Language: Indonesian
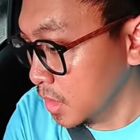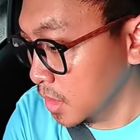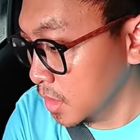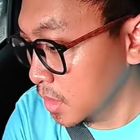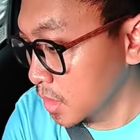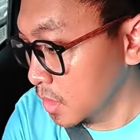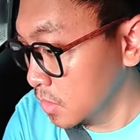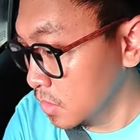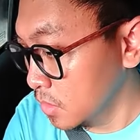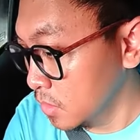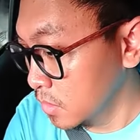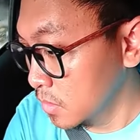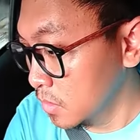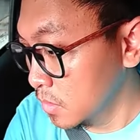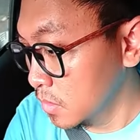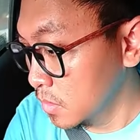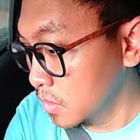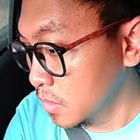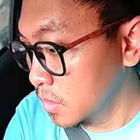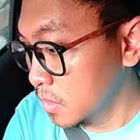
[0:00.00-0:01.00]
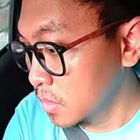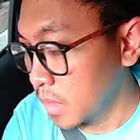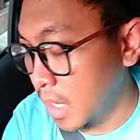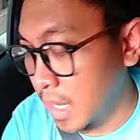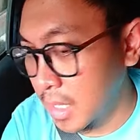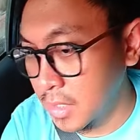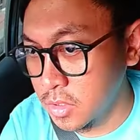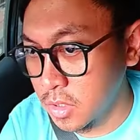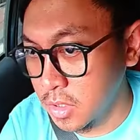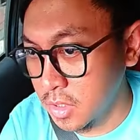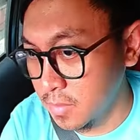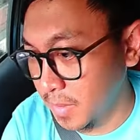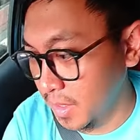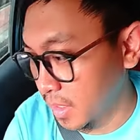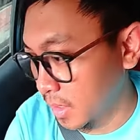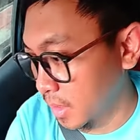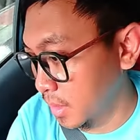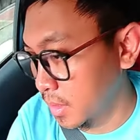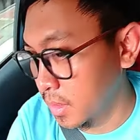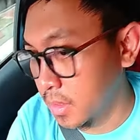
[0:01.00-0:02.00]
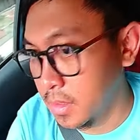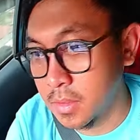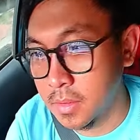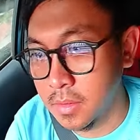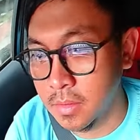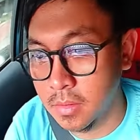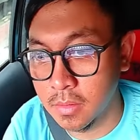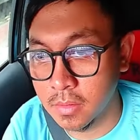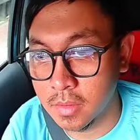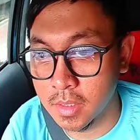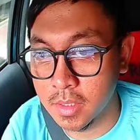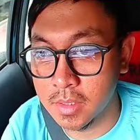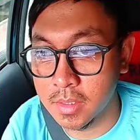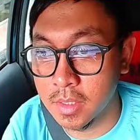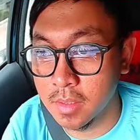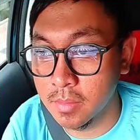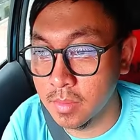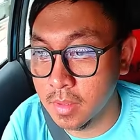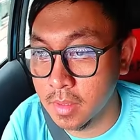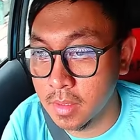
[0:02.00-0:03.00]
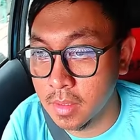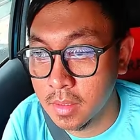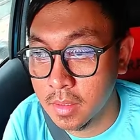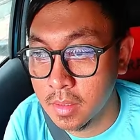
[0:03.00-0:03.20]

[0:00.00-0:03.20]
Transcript: Gedung Ancol ya Pak Gedung ya? Ancol. Oke, siap. Gedung.